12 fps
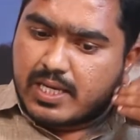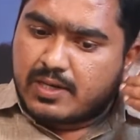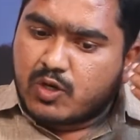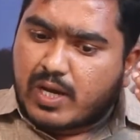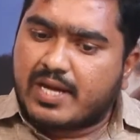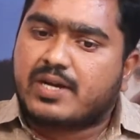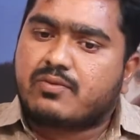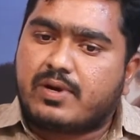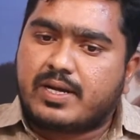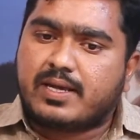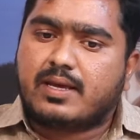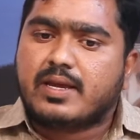
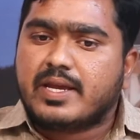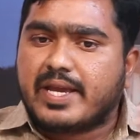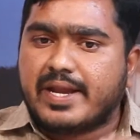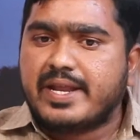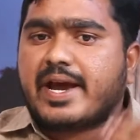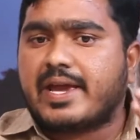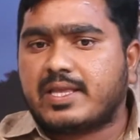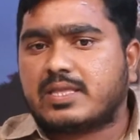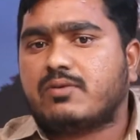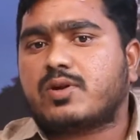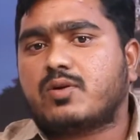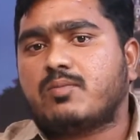ఎన్నికైనటువంటి
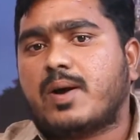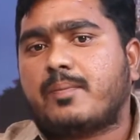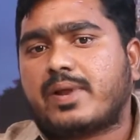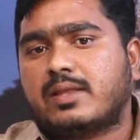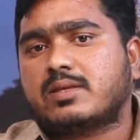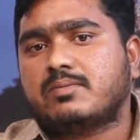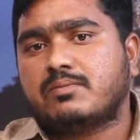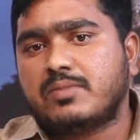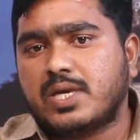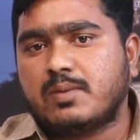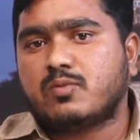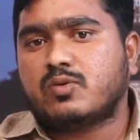ఎన్నికైనంత వరకు మా ప్రాంతం
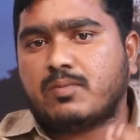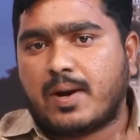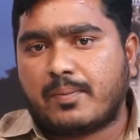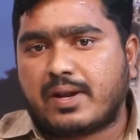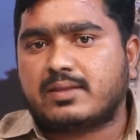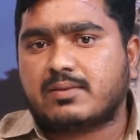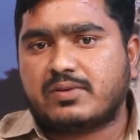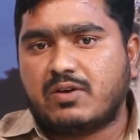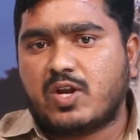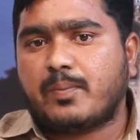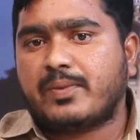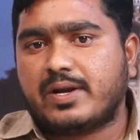మీ మేము మా ప్రాంతం
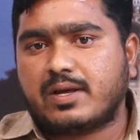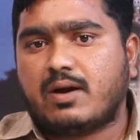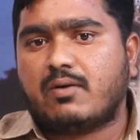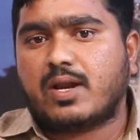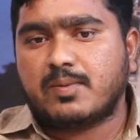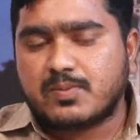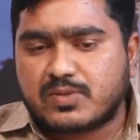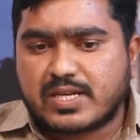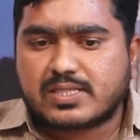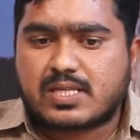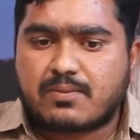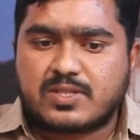డెవలప్మెంట్ కావాలా మేము
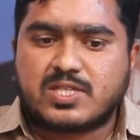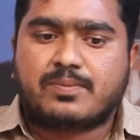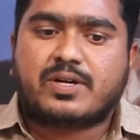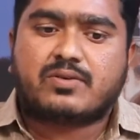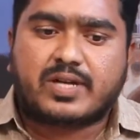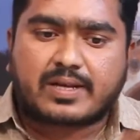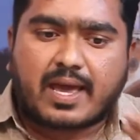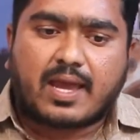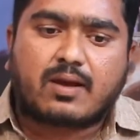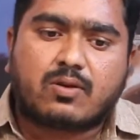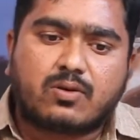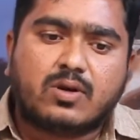చేస్తామని చెప్పినటువంటి
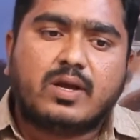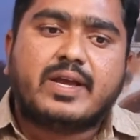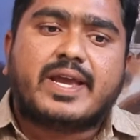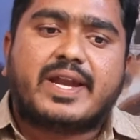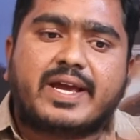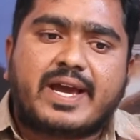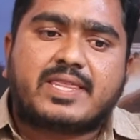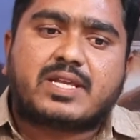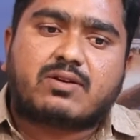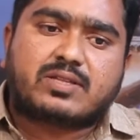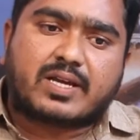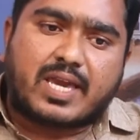నాయకులు ఎన్నికైన
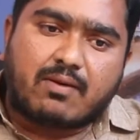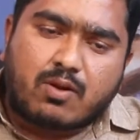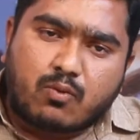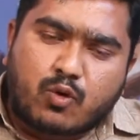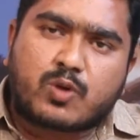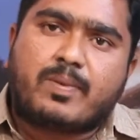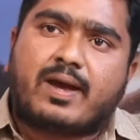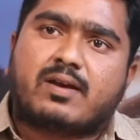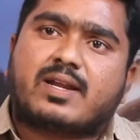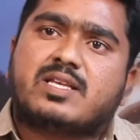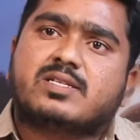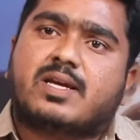తర్వాత కేవలం ఓటు
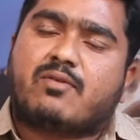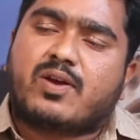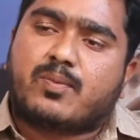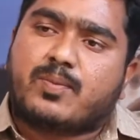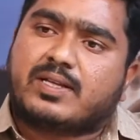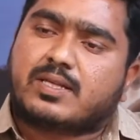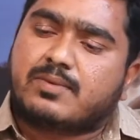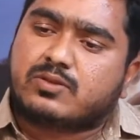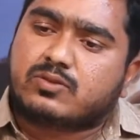బ్యాంక్ రాజకీయ వైపు మాత్రమే